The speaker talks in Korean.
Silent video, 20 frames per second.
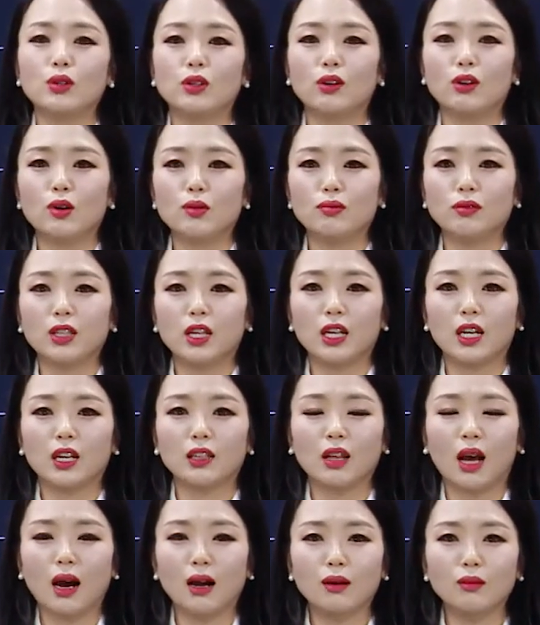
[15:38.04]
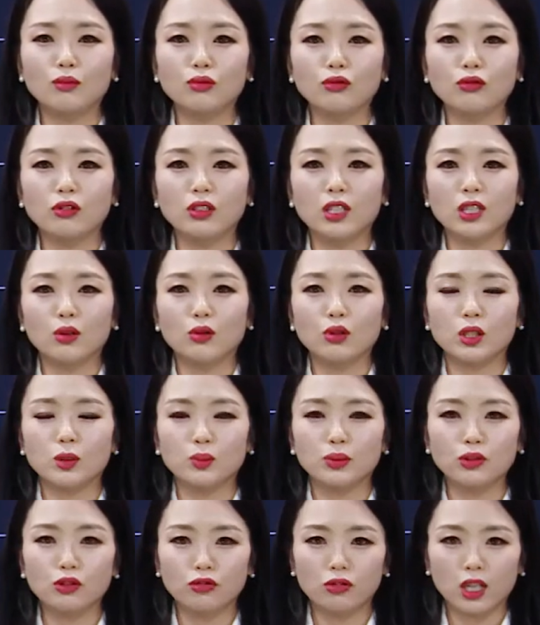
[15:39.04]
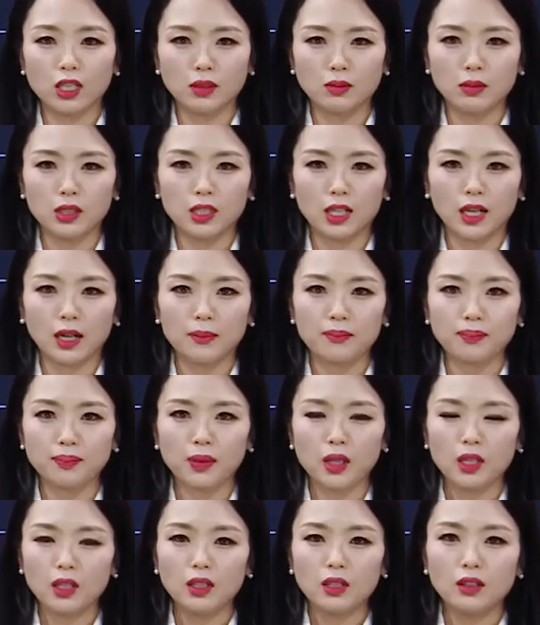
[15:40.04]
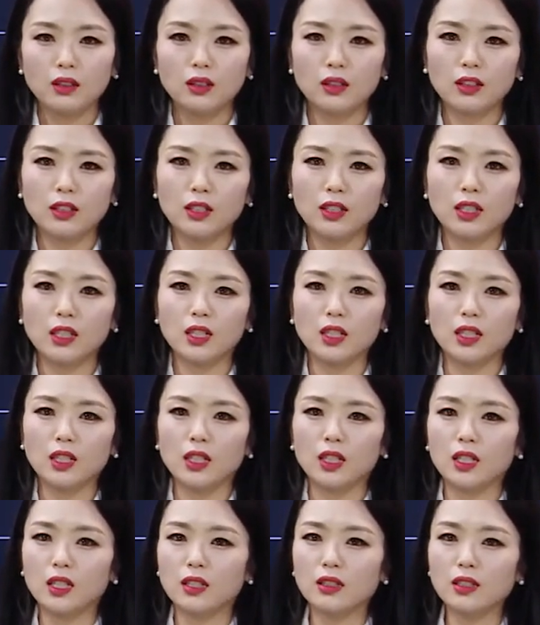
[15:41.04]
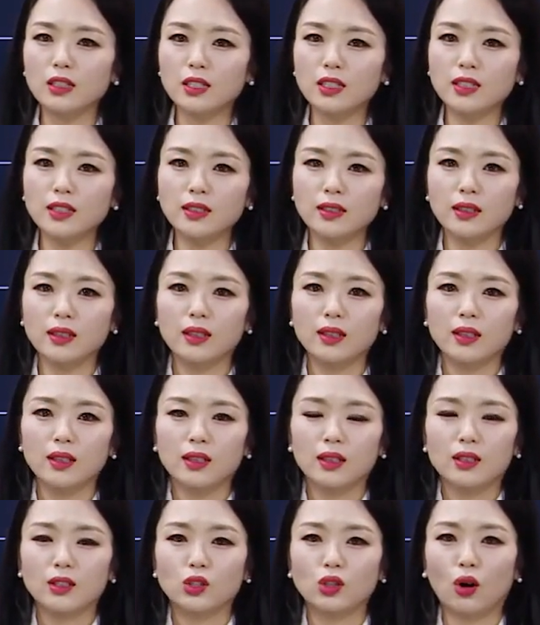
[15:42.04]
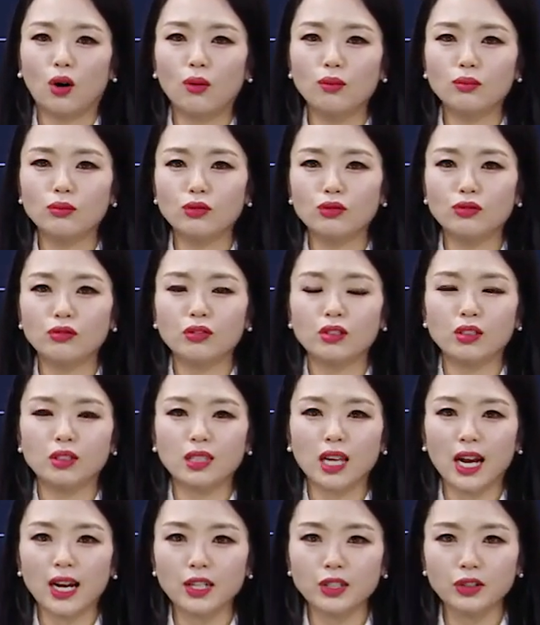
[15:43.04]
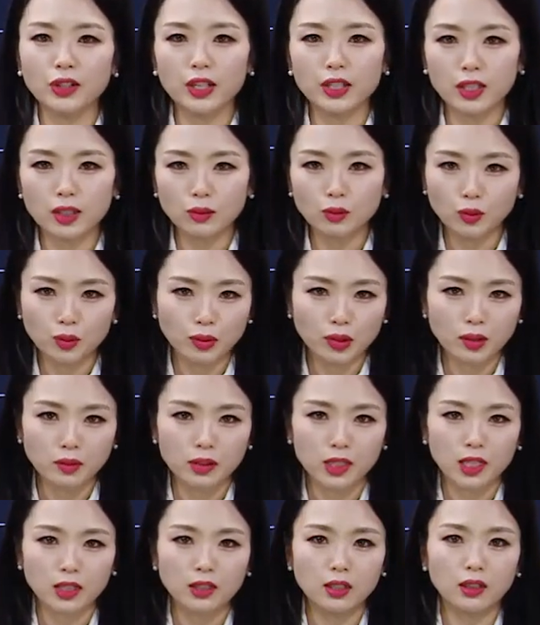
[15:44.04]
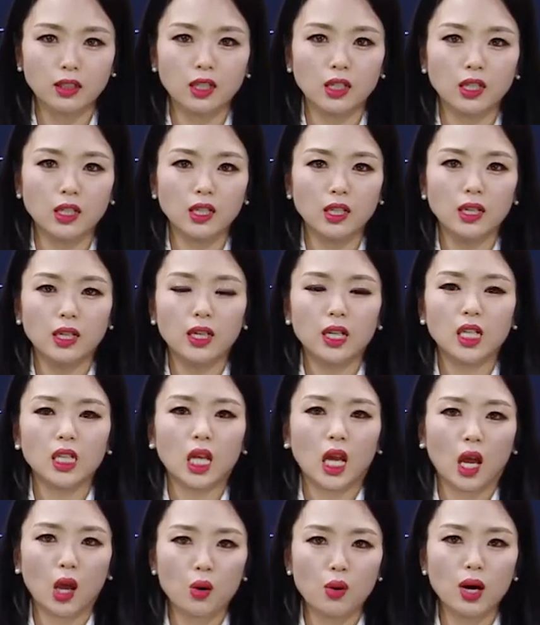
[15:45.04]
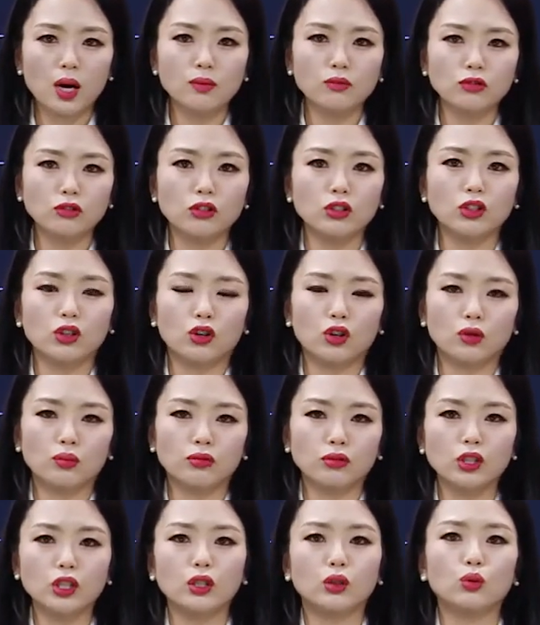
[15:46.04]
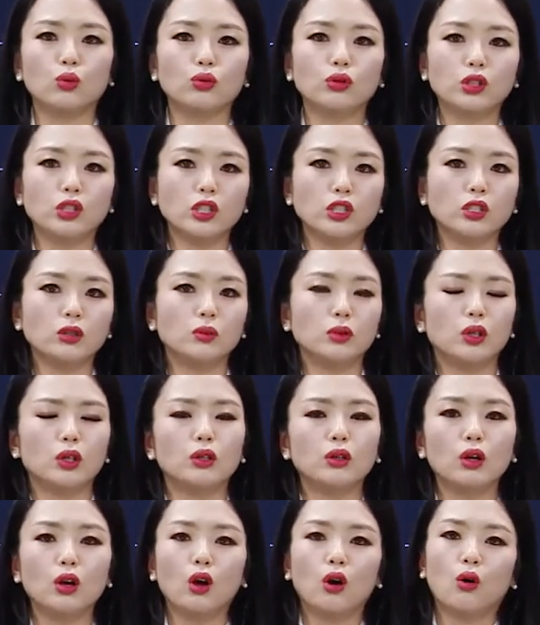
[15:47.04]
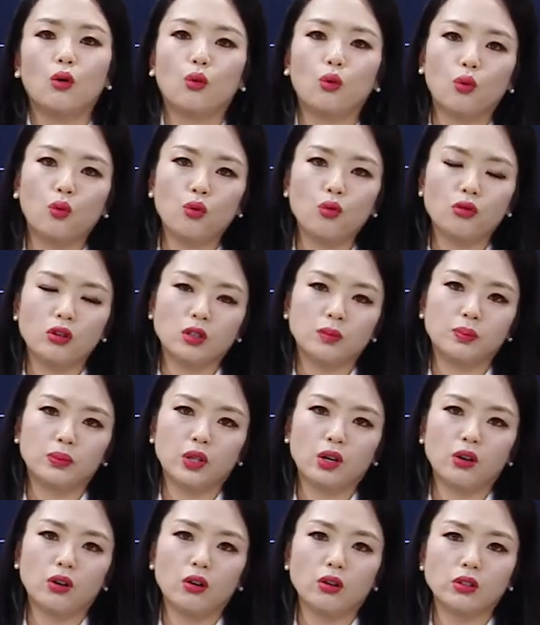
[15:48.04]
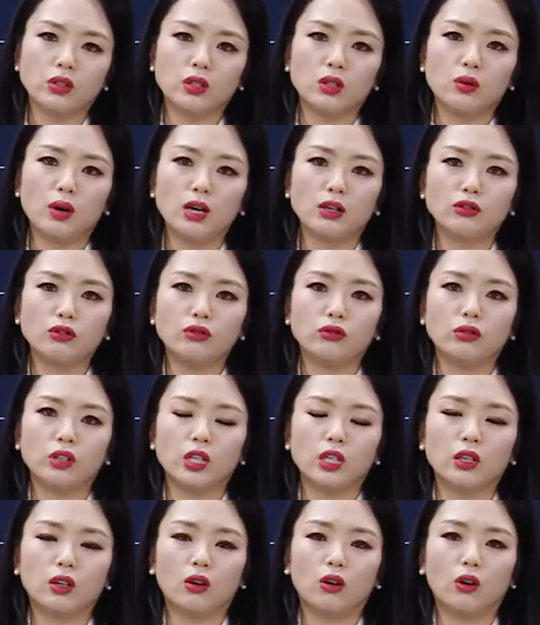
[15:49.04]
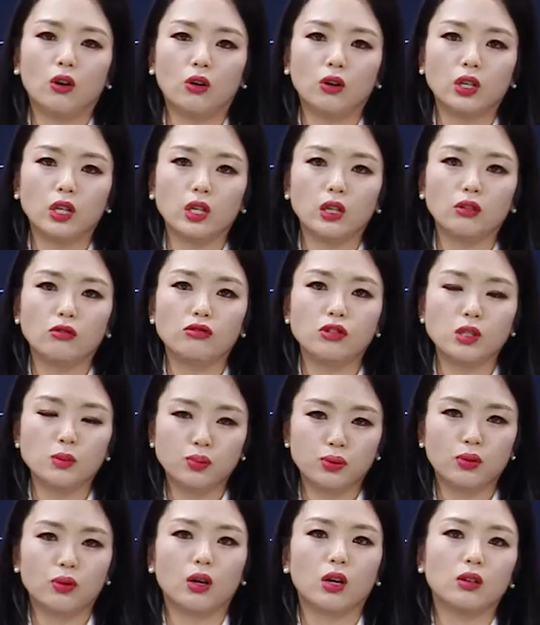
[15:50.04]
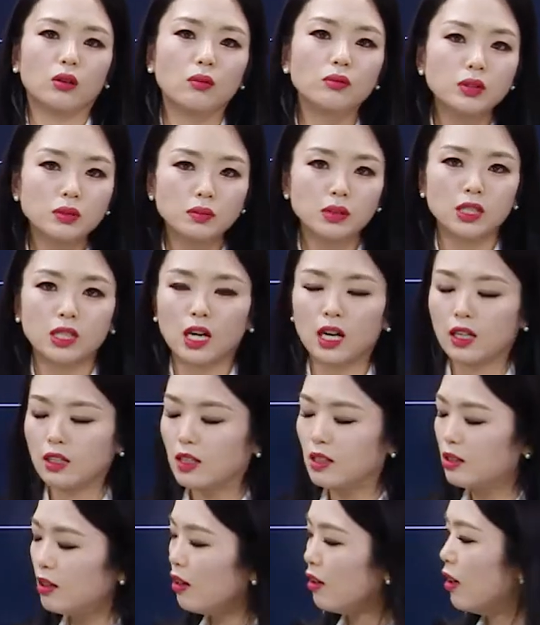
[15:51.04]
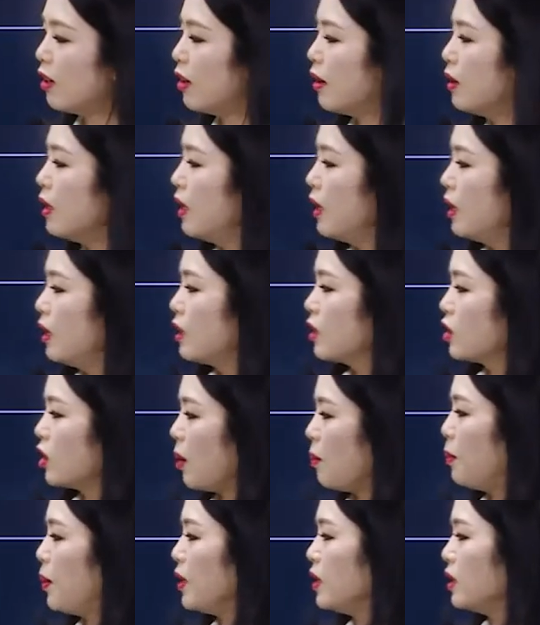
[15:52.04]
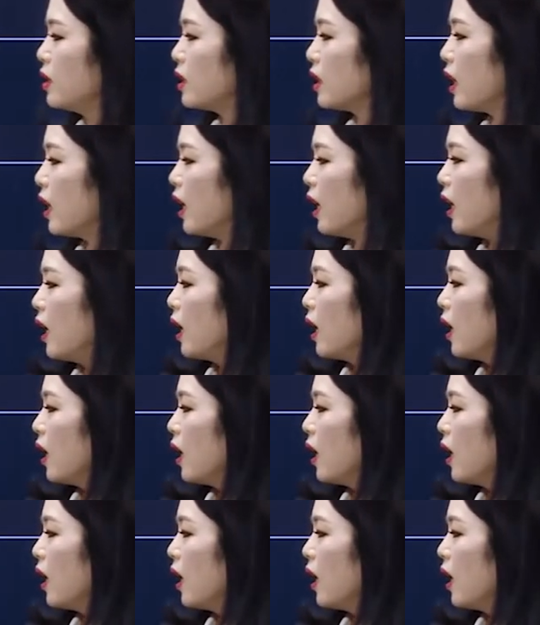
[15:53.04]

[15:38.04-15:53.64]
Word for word: 여러분에게 당부드리고 싶은 두 가지입니다. 듣기는 점수를 따셔야 되는 부분입니다. 특히 대화문은 여러분이 놓치시면 5급 떨어질 확률이 거의 90%가 넘습니다. 그래서 첫 번째,